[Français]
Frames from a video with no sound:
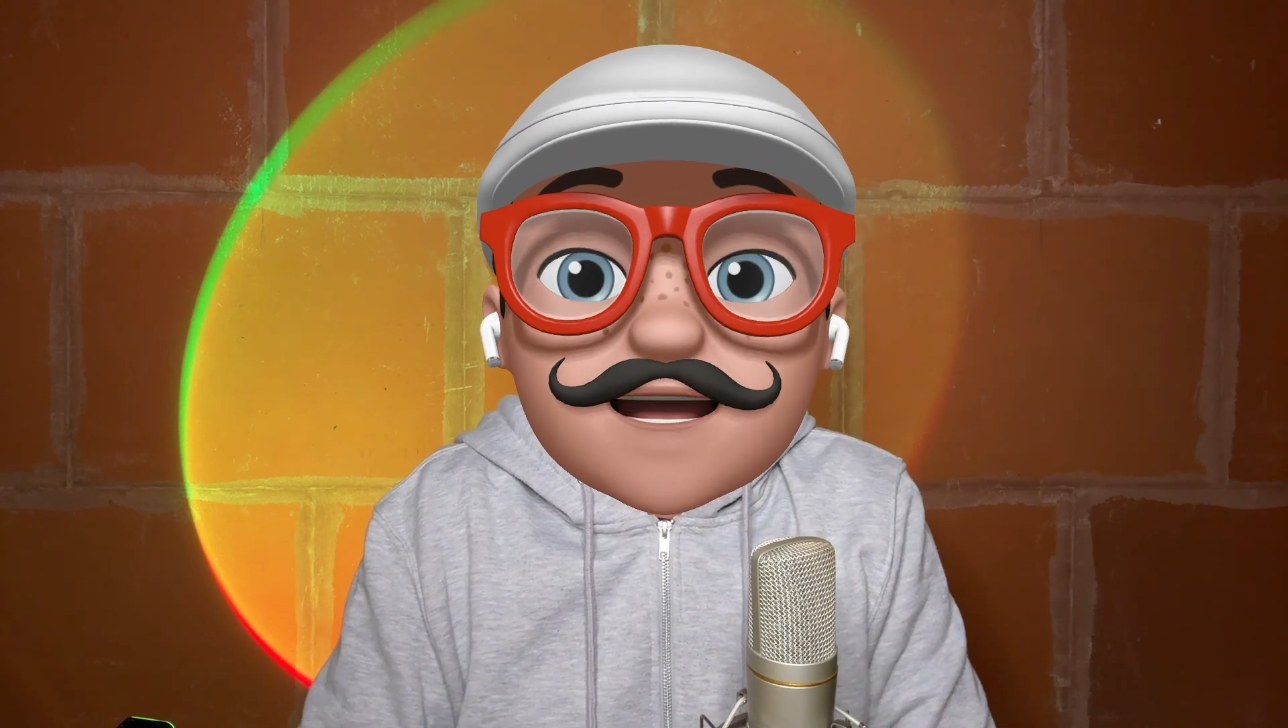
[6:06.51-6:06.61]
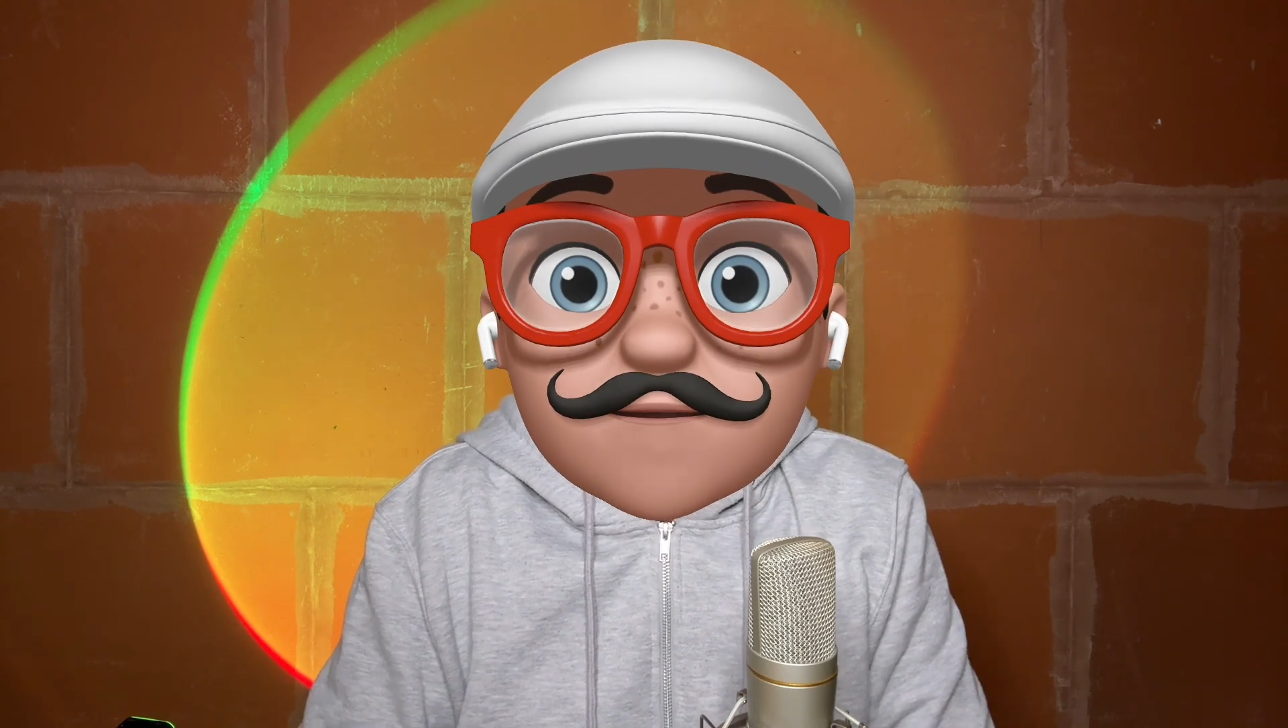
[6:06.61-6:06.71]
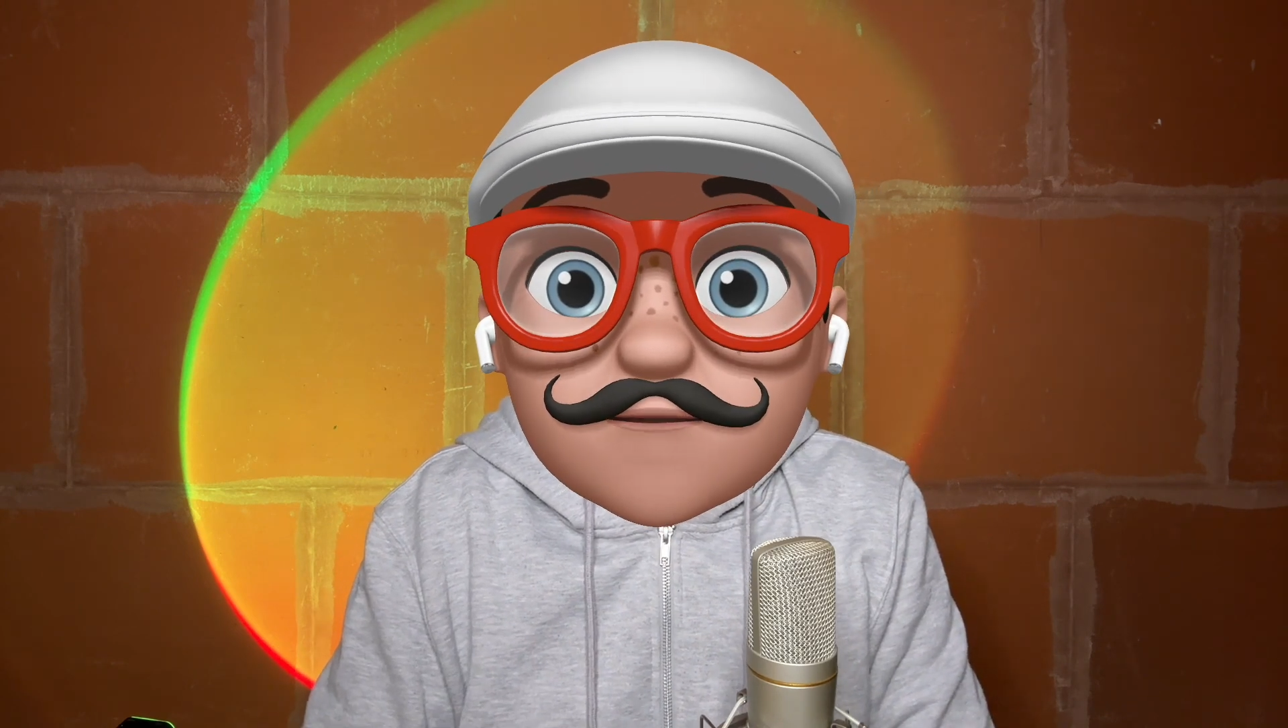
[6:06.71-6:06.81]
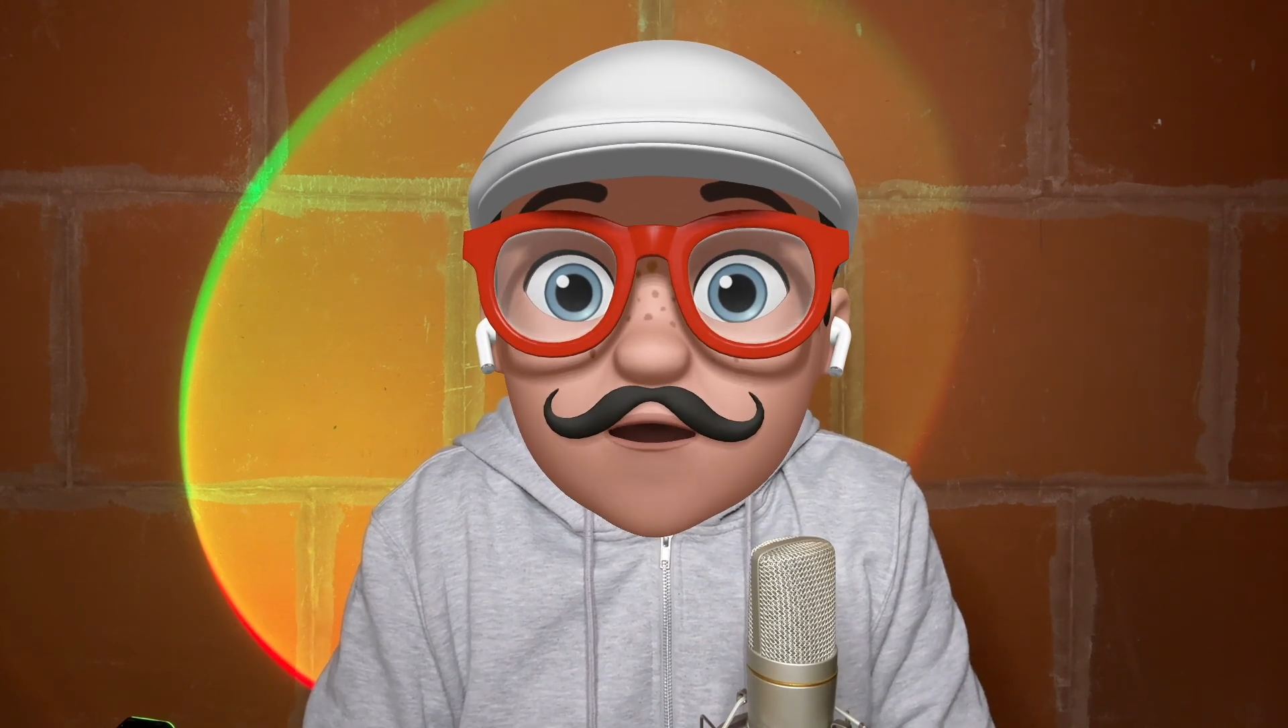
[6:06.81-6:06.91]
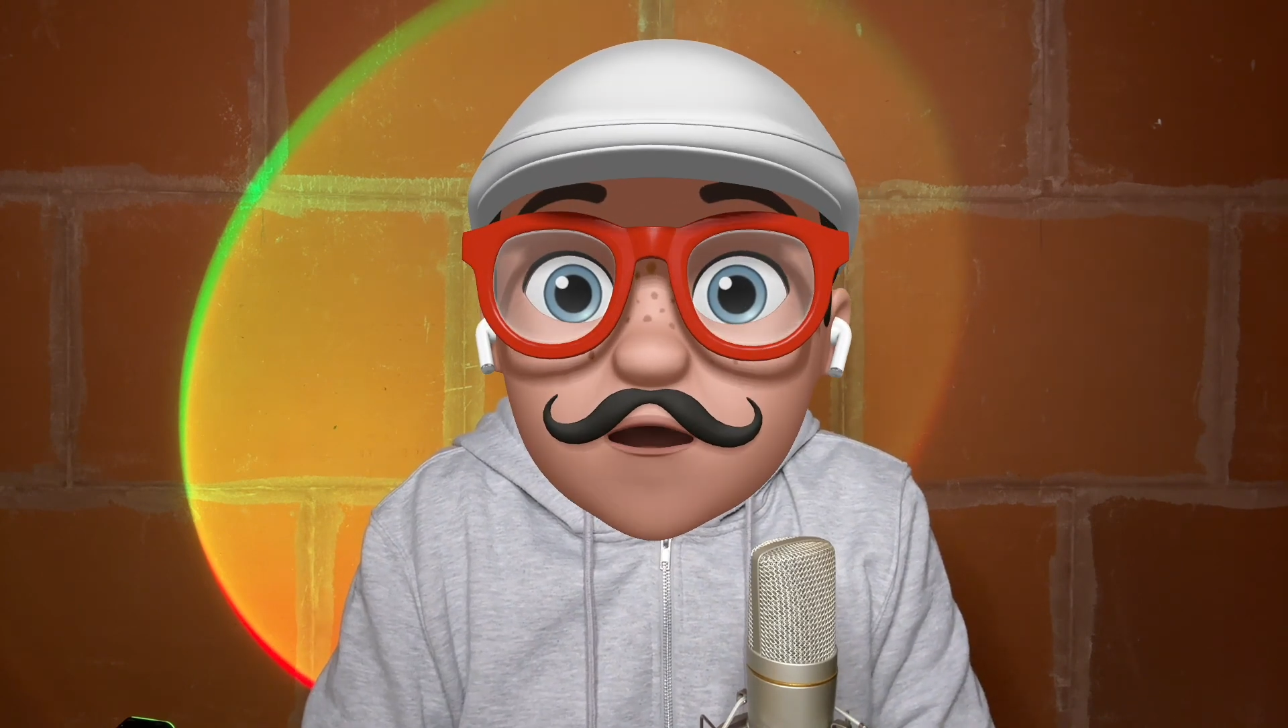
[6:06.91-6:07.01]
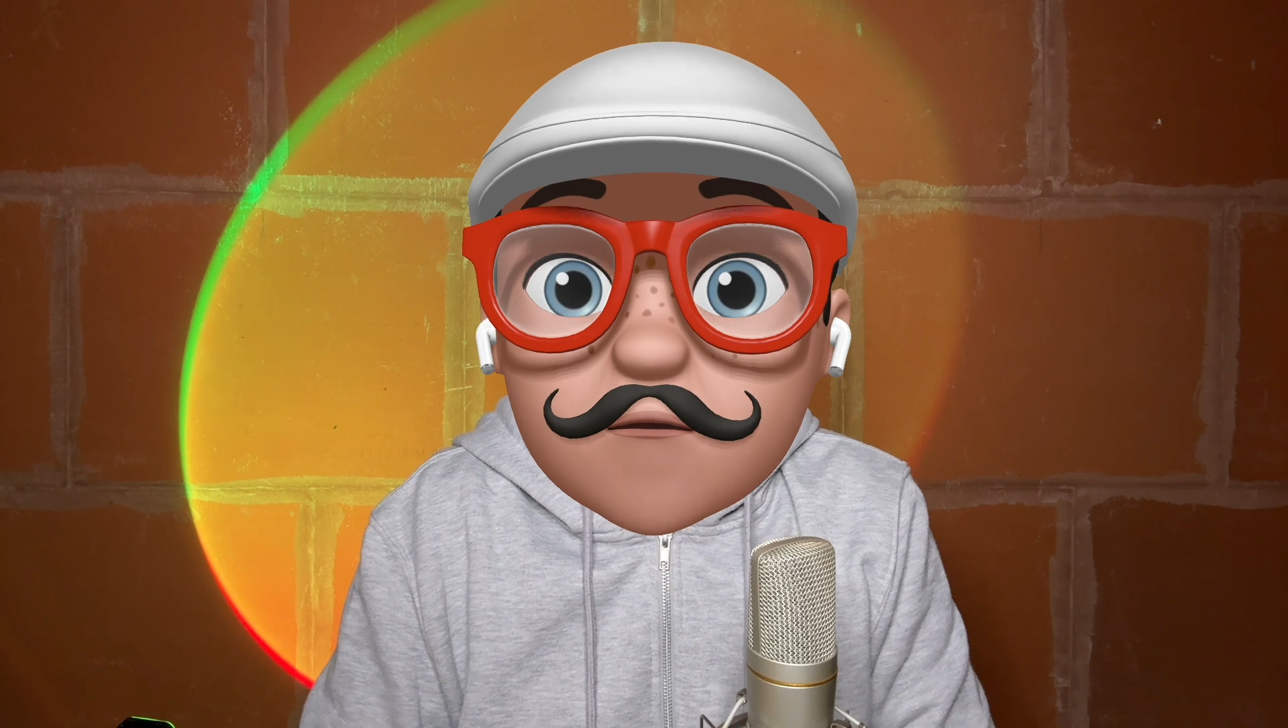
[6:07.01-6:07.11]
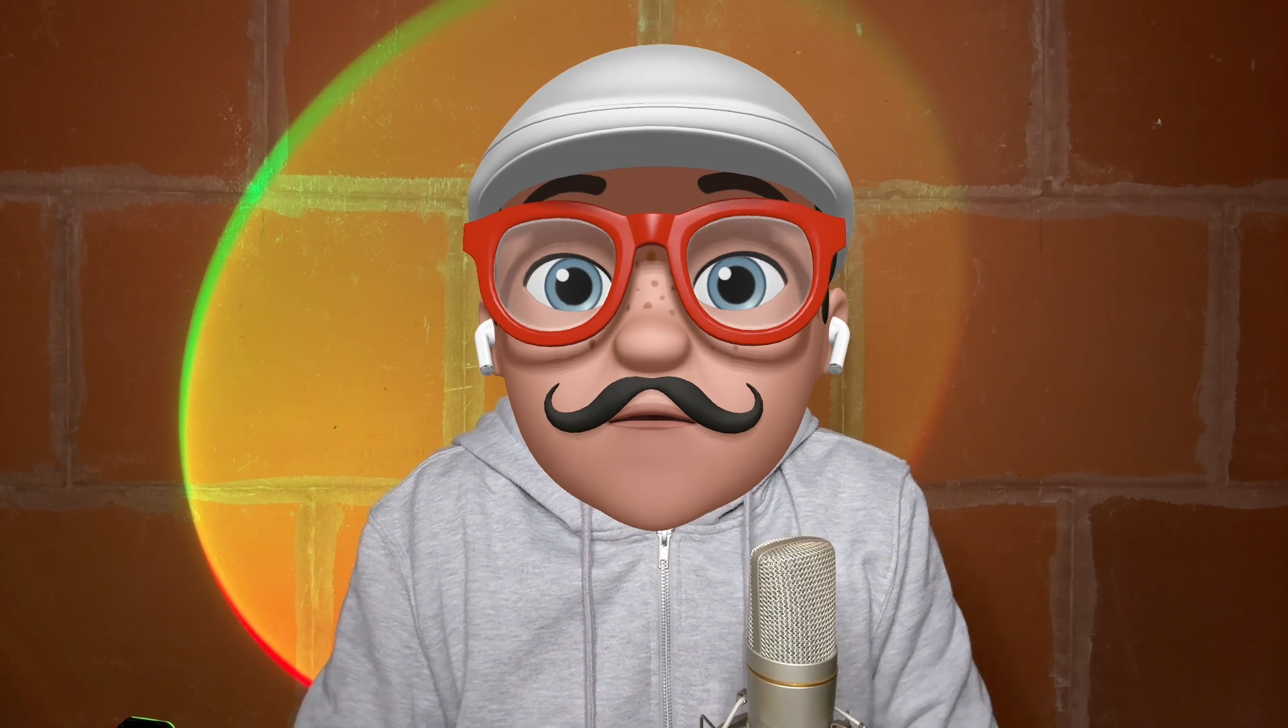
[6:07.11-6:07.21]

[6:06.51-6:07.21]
d'apport